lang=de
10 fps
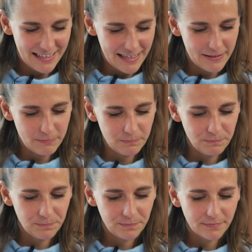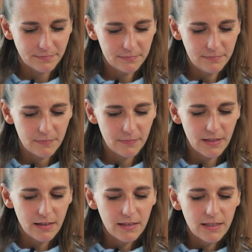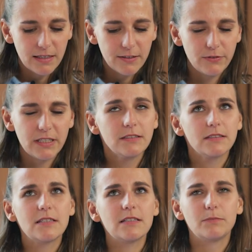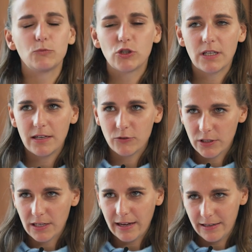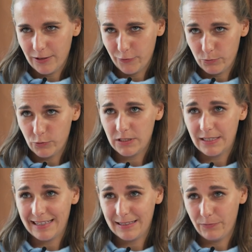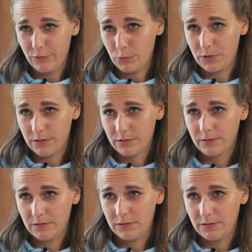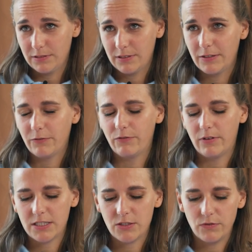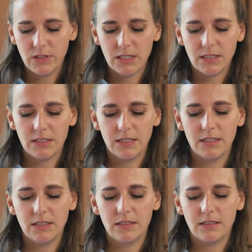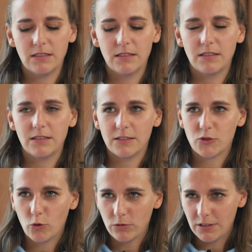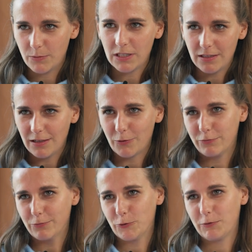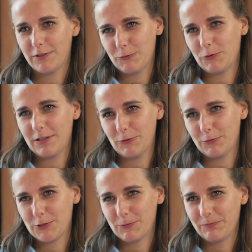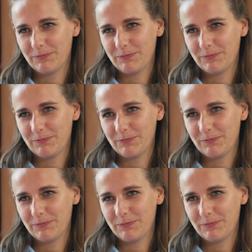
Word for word: Ähm, wenn es im Stadion Einlaufmusik geben würde, was wäre denn der Song, der bei dir laufen würde, wenn du reinläufst?